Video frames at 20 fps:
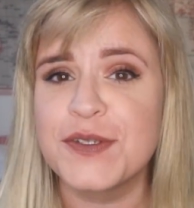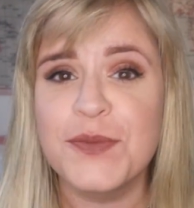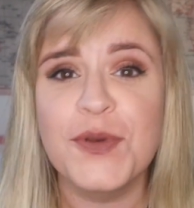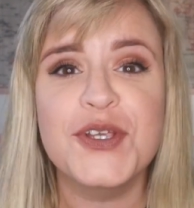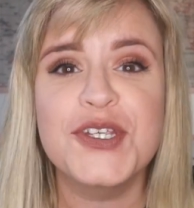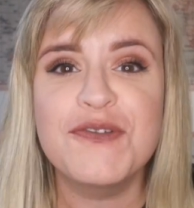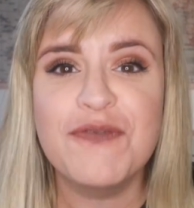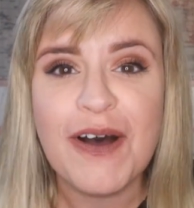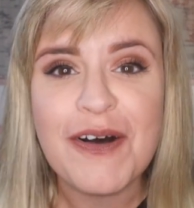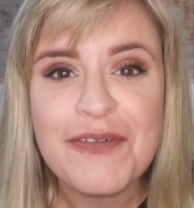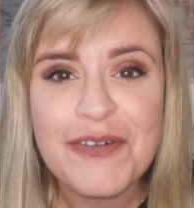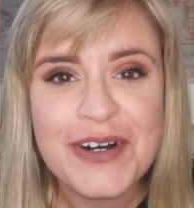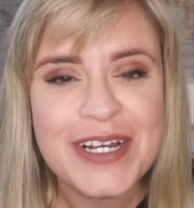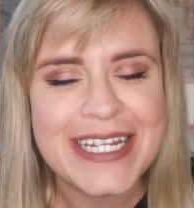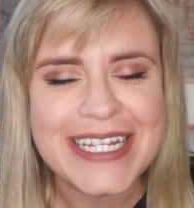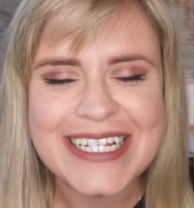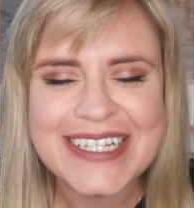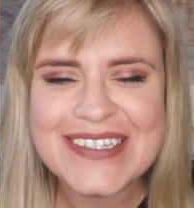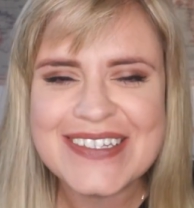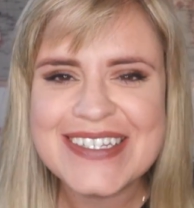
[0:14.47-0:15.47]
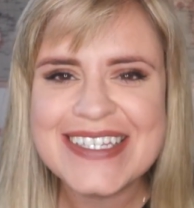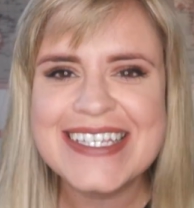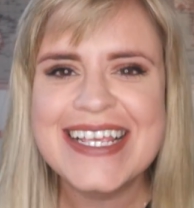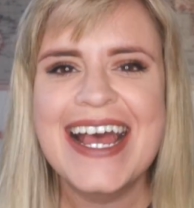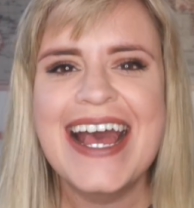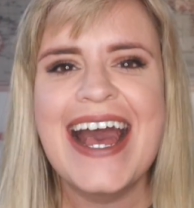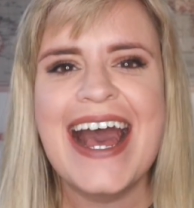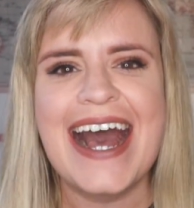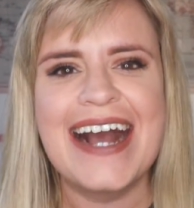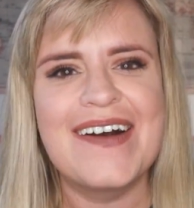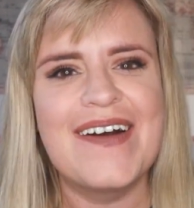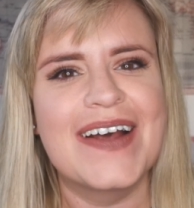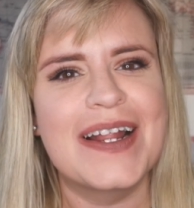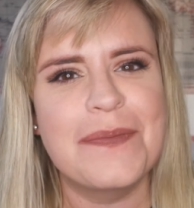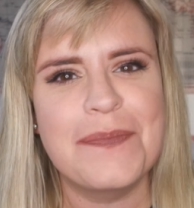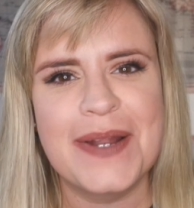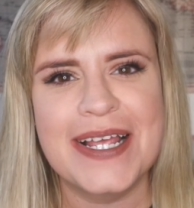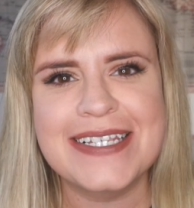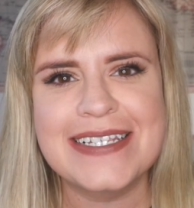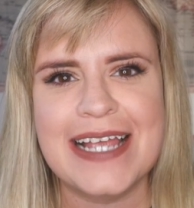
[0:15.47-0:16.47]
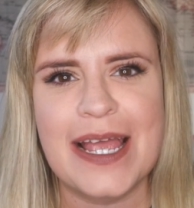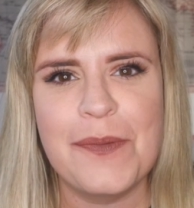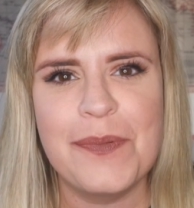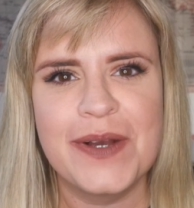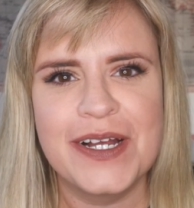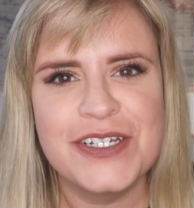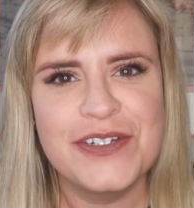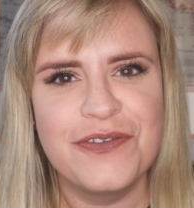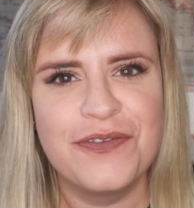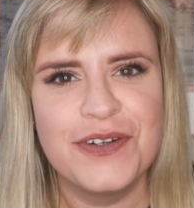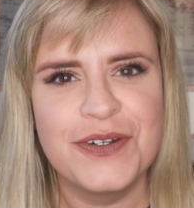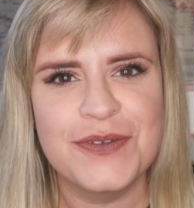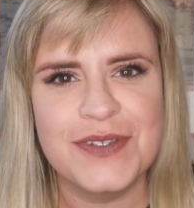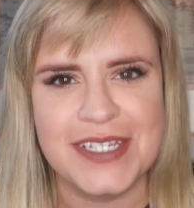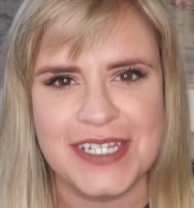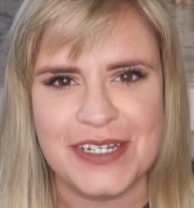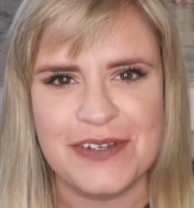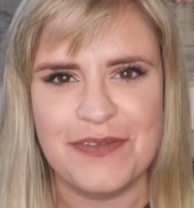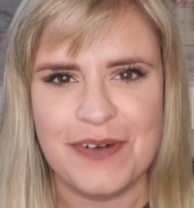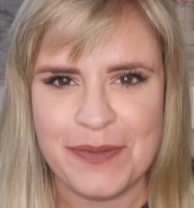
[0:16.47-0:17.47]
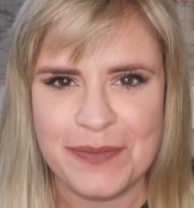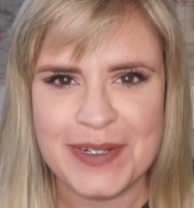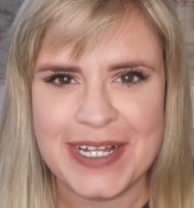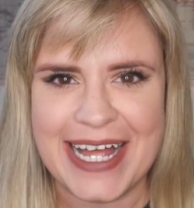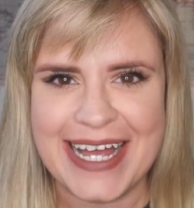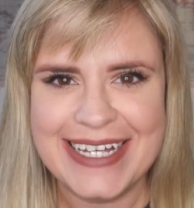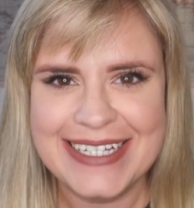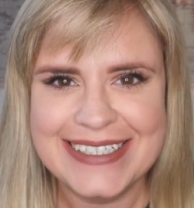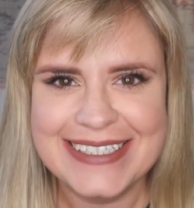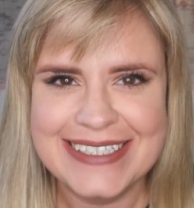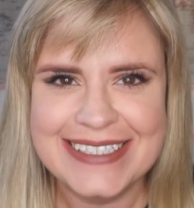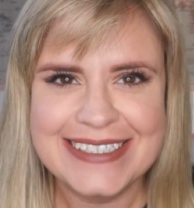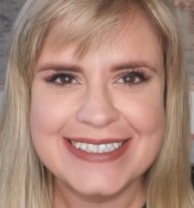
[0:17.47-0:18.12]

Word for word: os meus favoritos agora para essa época de friozinho. Vamos lá?